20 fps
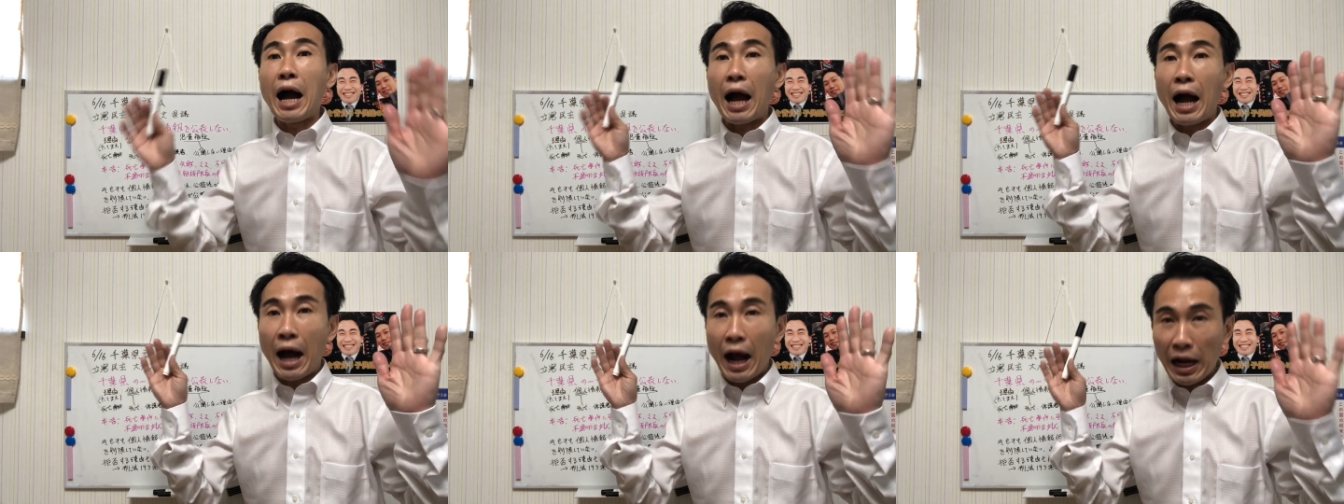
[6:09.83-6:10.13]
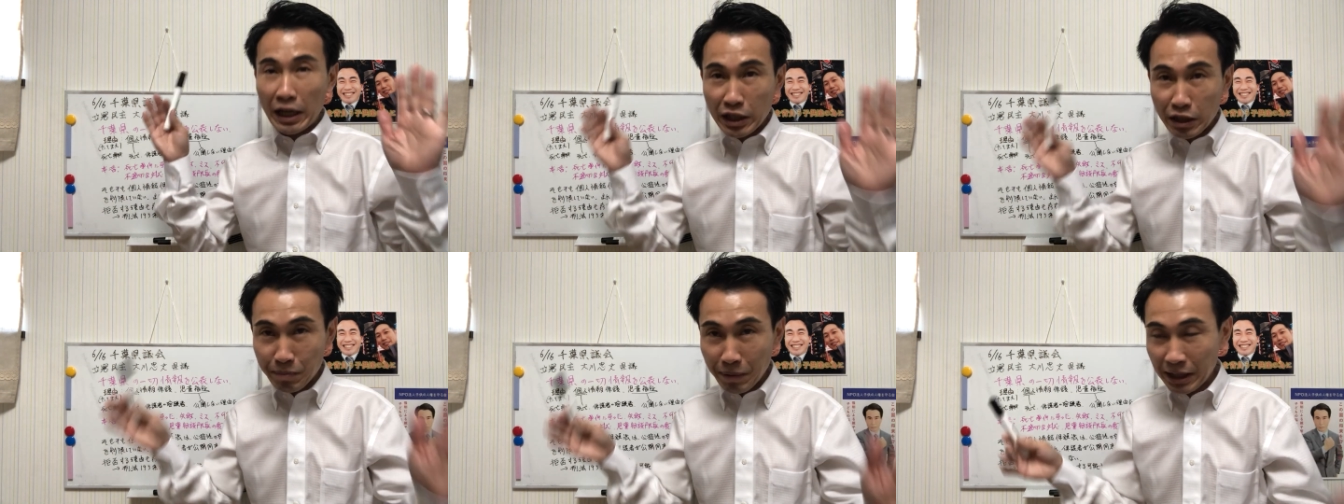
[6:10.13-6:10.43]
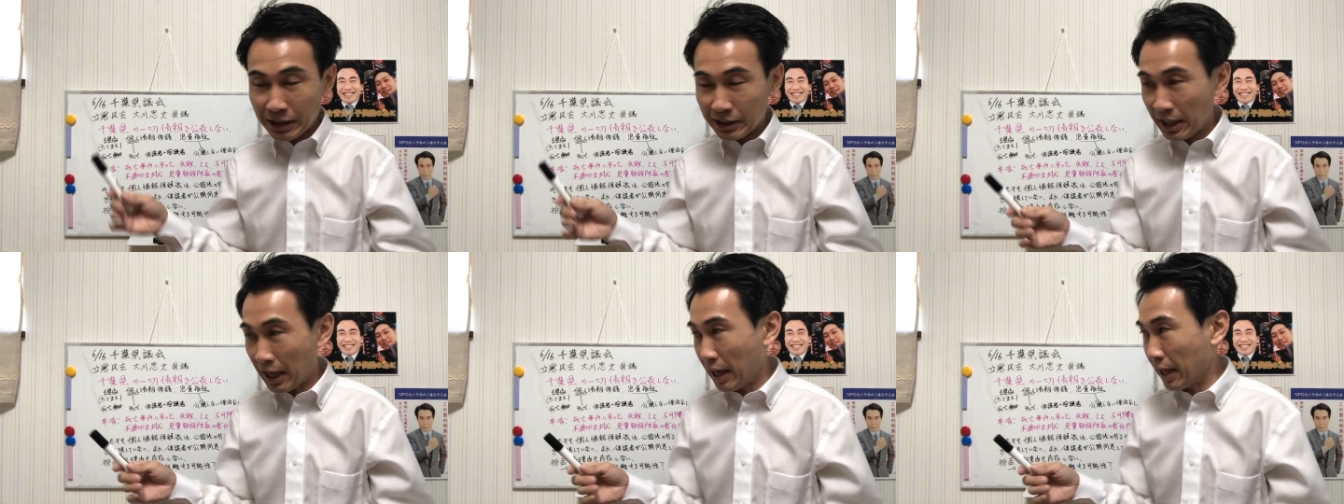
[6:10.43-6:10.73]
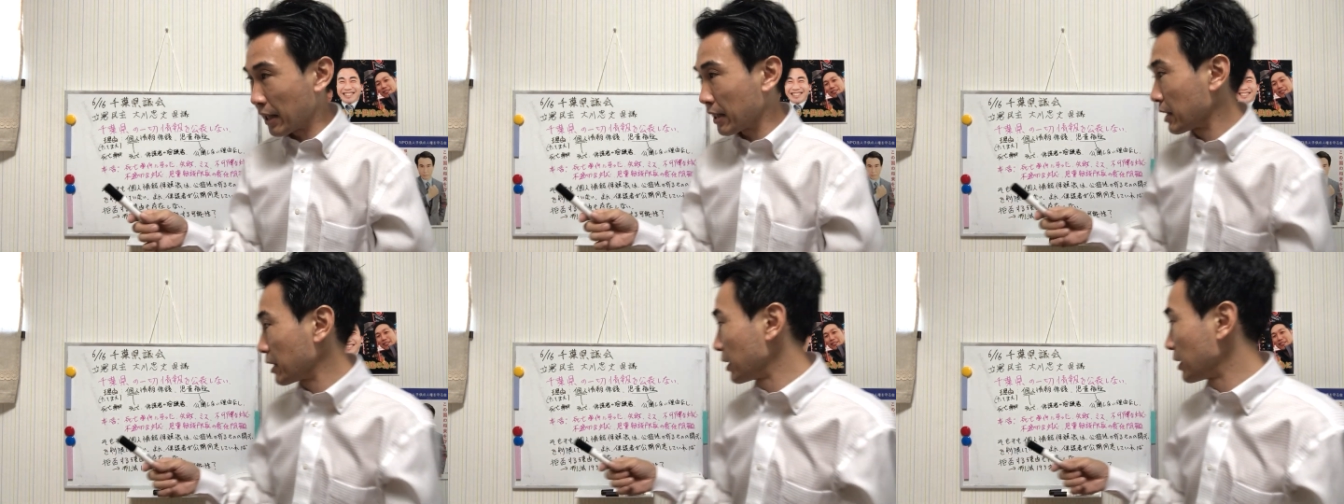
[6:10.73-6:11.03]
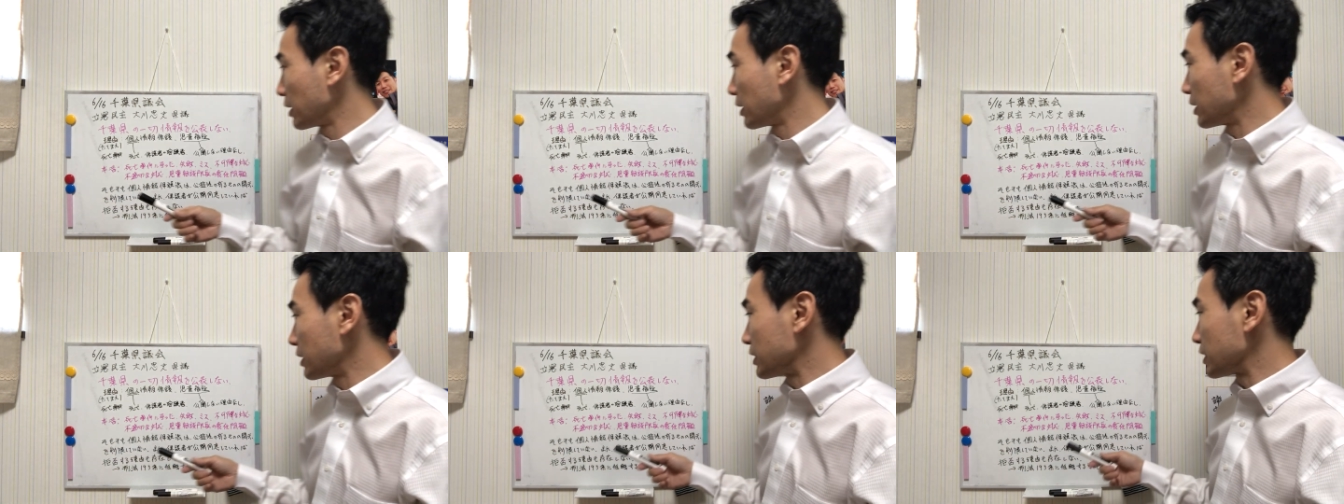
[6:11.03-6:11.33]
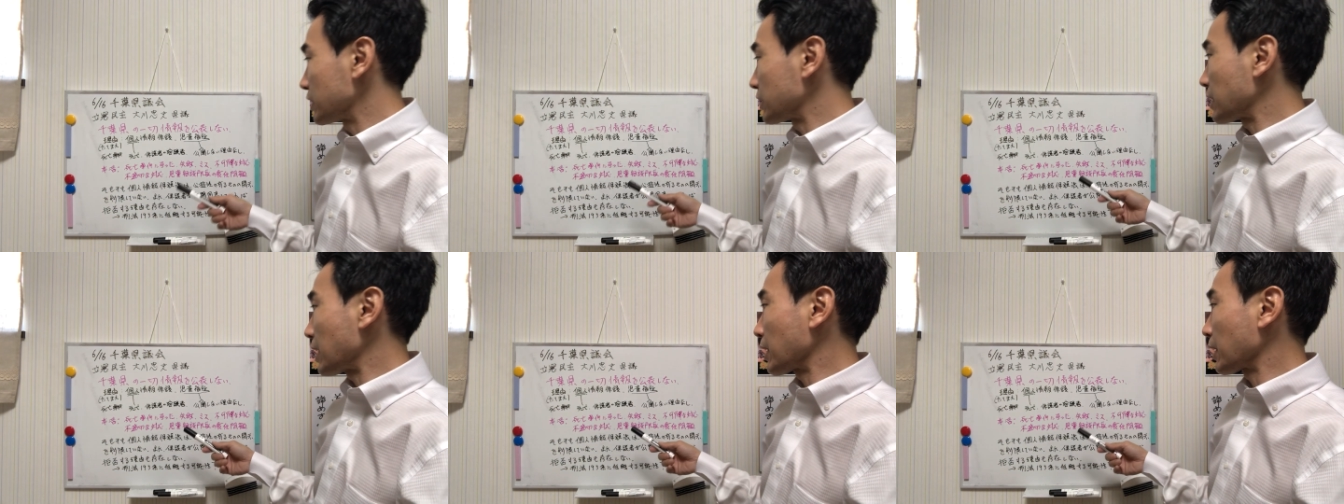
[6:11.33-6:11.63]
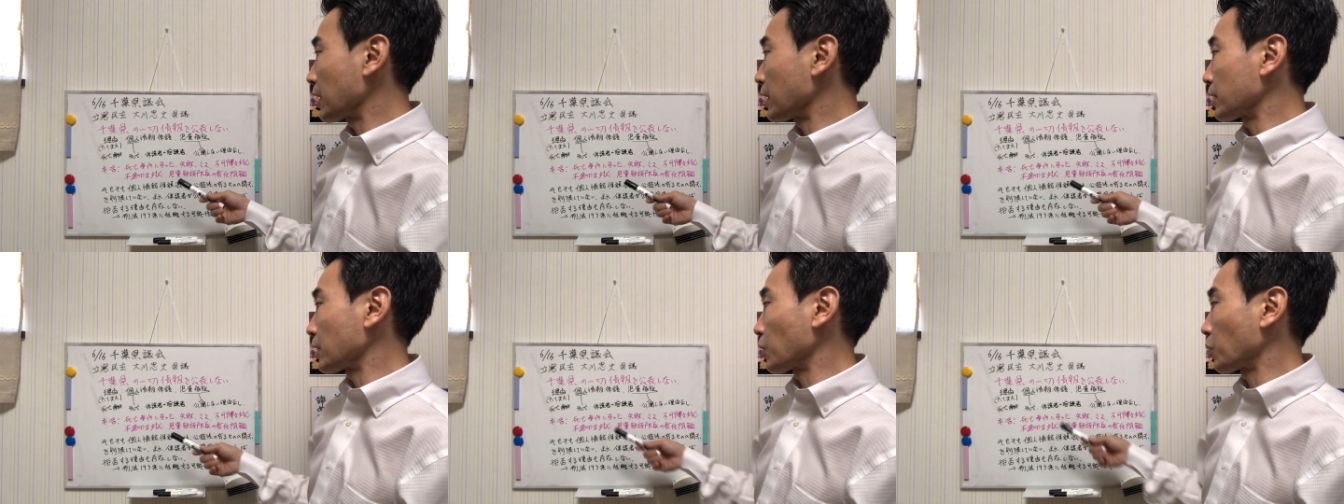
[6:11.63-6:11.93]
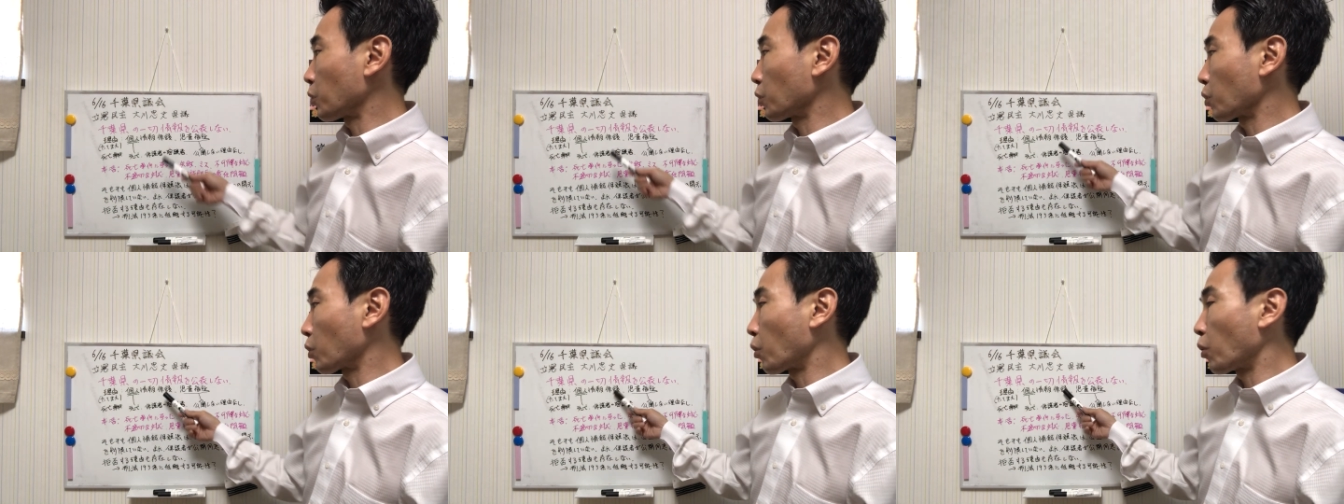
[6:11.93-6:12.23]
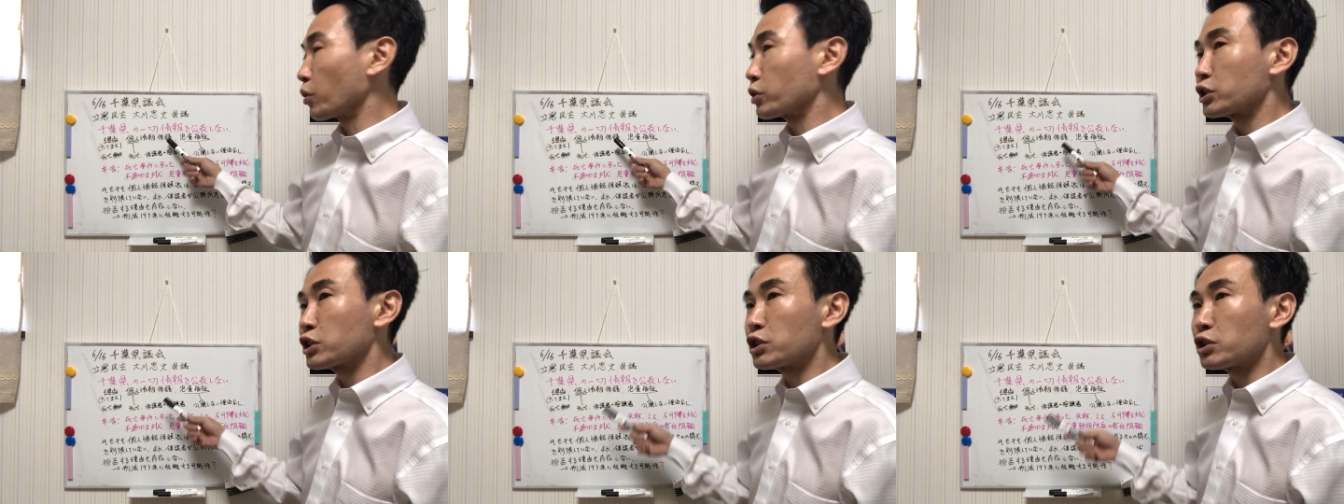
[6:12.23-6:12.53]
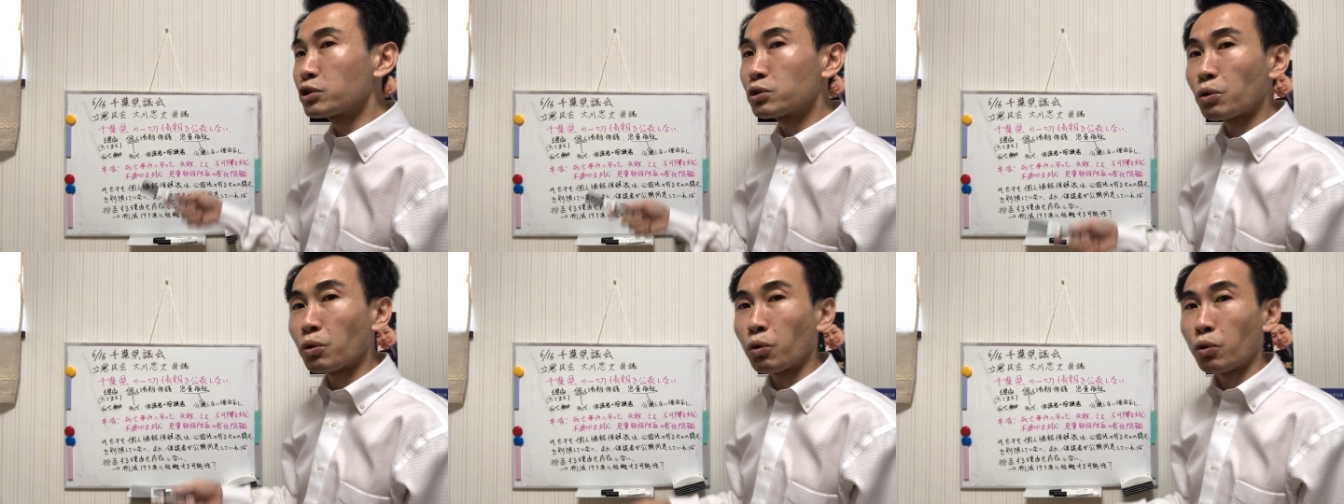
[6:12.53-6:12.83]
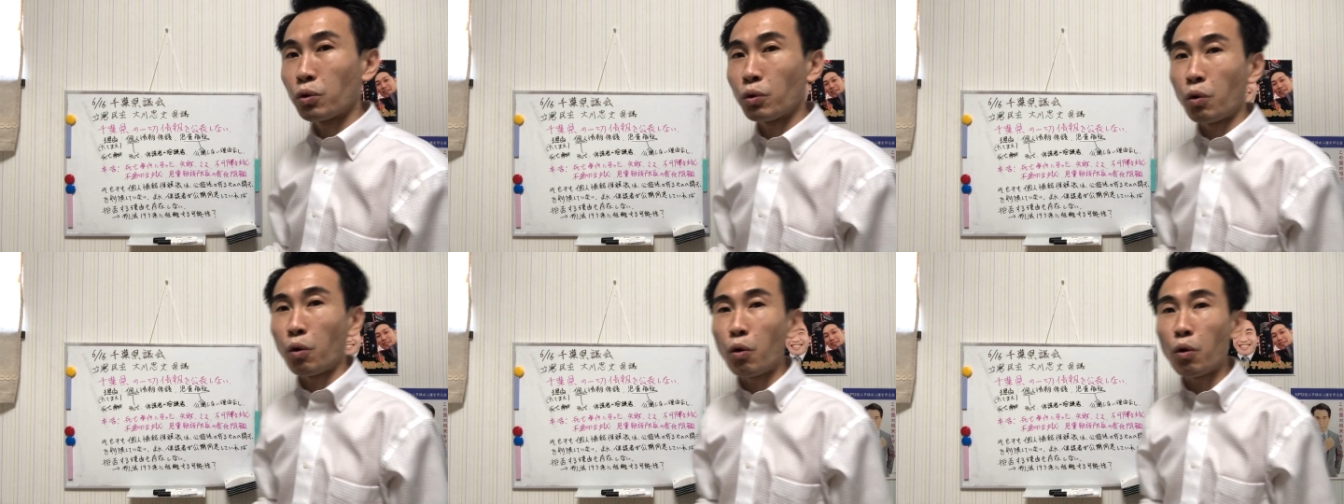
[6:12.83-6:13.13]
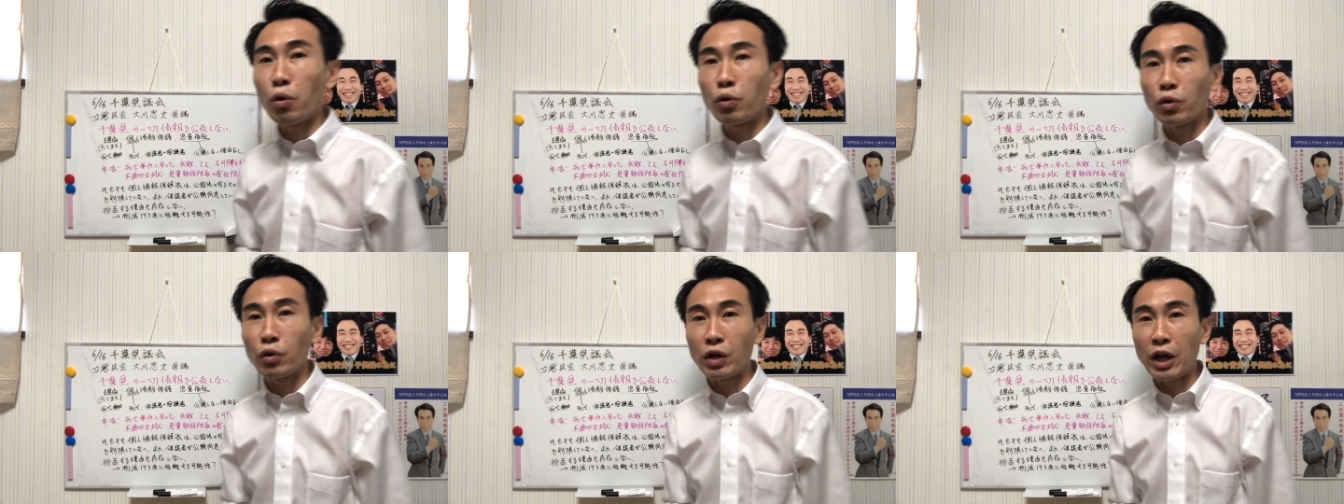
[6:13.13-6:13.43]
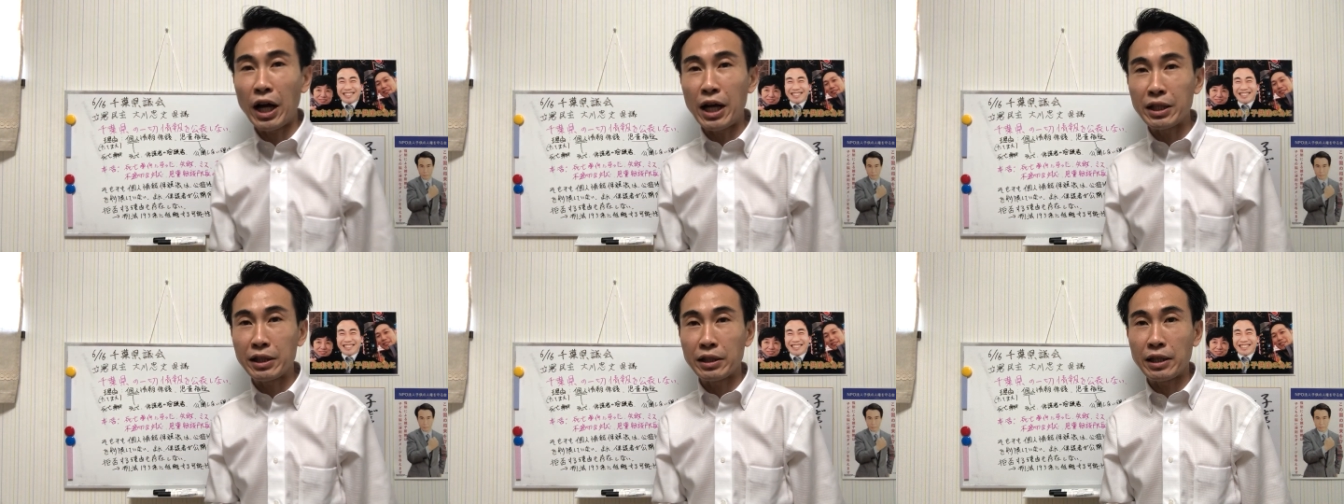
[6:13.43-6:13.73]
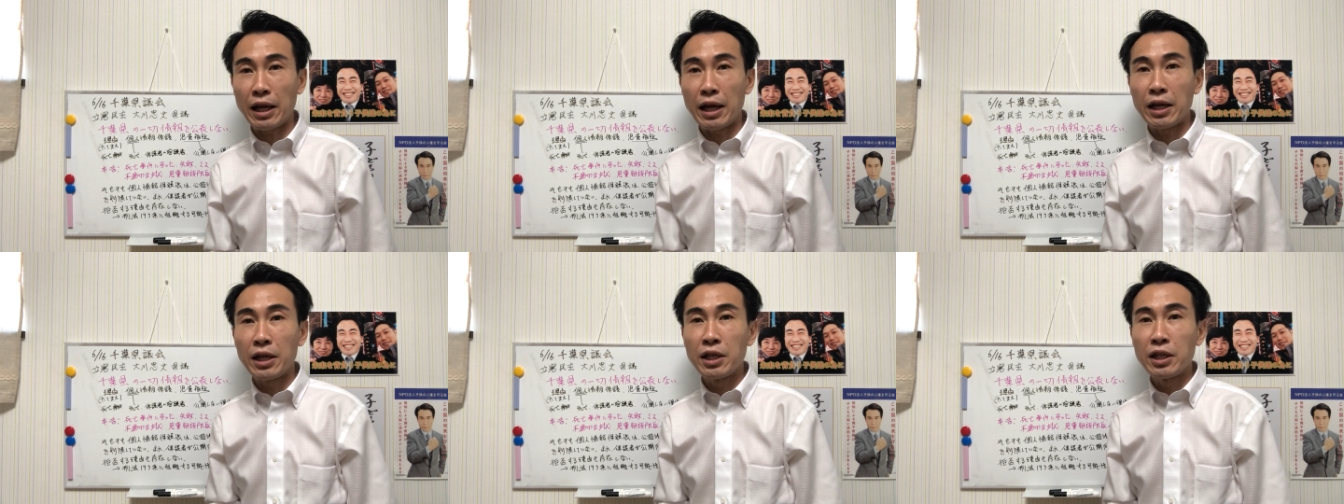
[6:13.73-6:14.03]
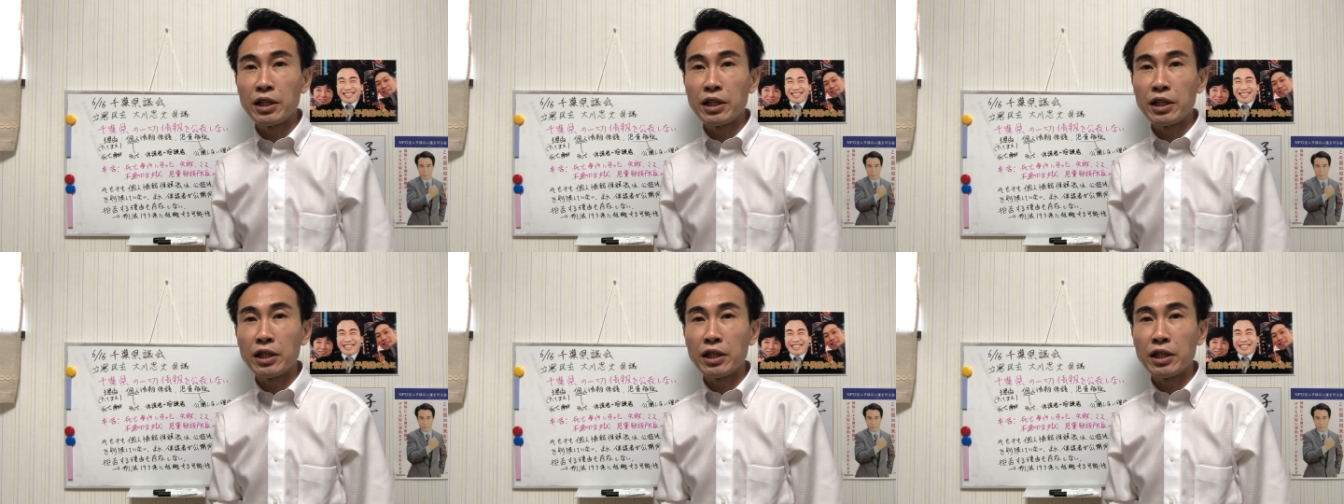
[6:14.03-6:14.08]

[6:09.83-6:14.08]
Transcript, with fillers: ありませんしたがってこの個人情報の保護の観点